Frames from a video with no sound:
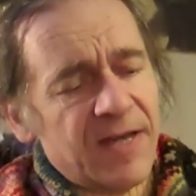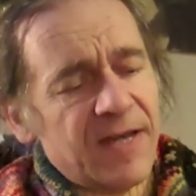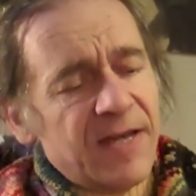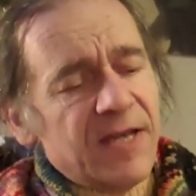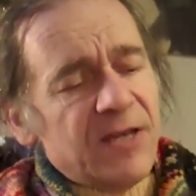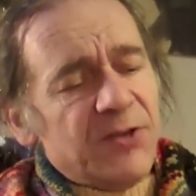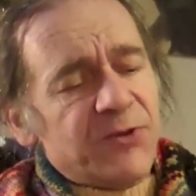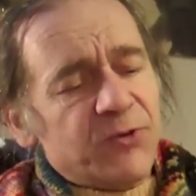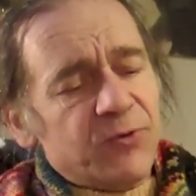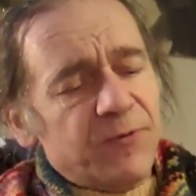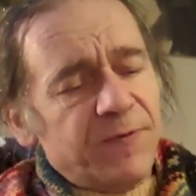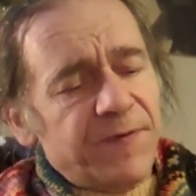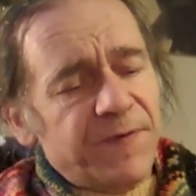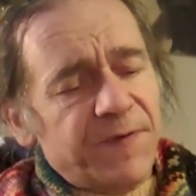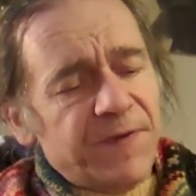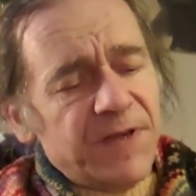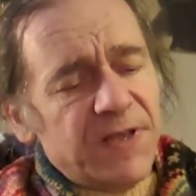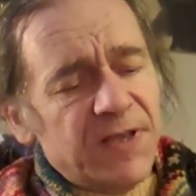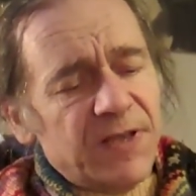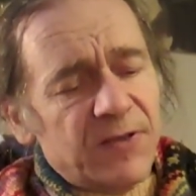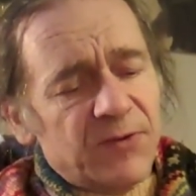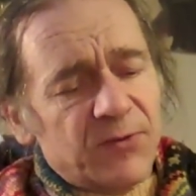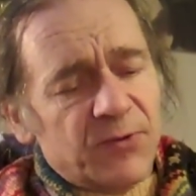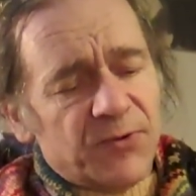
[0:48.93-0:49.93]
Il
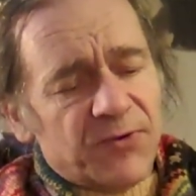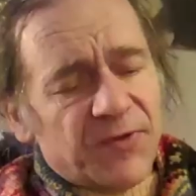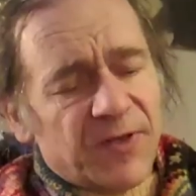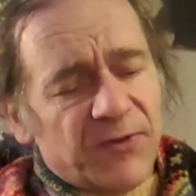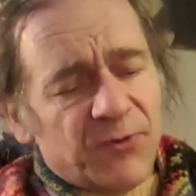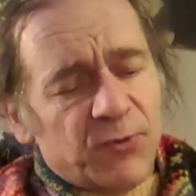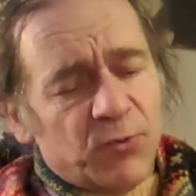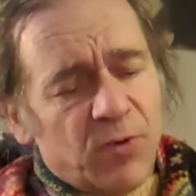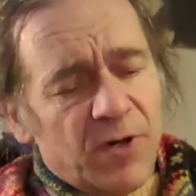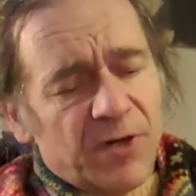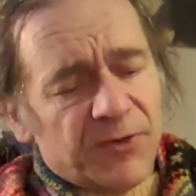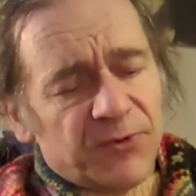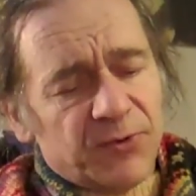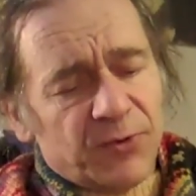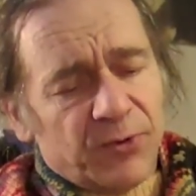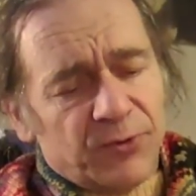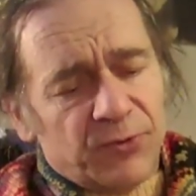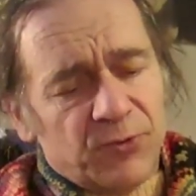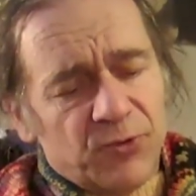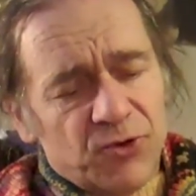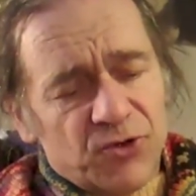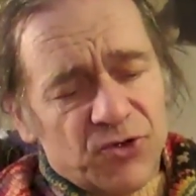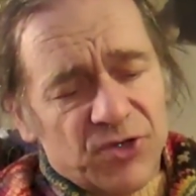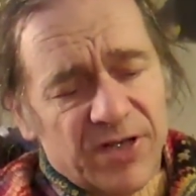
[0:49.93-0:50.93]
suffit de s'asseoir sur
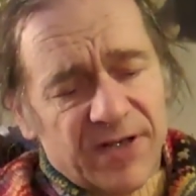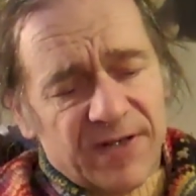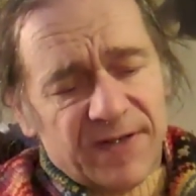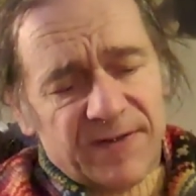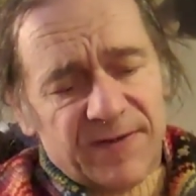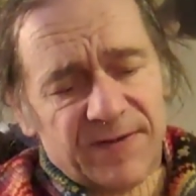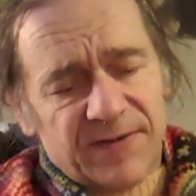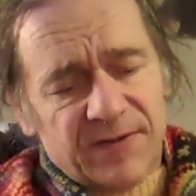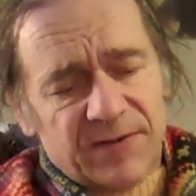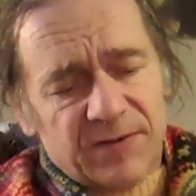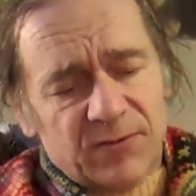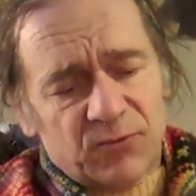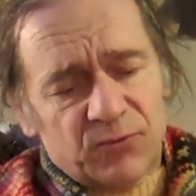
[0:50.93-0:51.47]
une chaise